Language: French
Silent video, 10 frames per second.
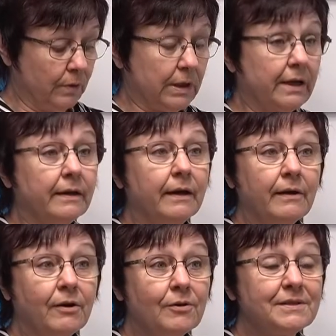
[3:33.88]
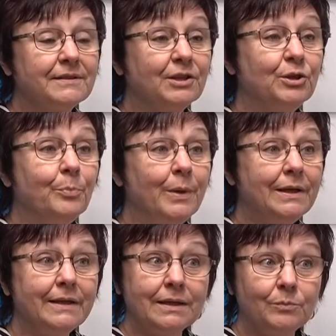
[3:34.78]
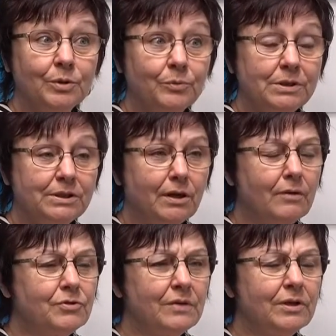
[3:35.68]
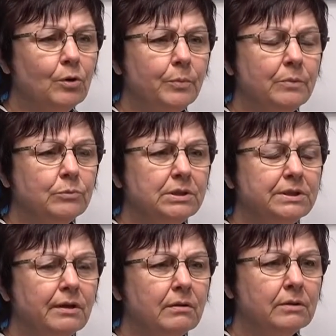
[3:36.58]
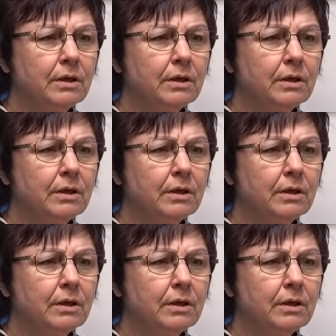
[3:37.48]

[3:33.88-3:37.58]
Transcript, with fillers: créé encore cette année une belle équipe de moniteurs. Vous avez combien de moniteurs?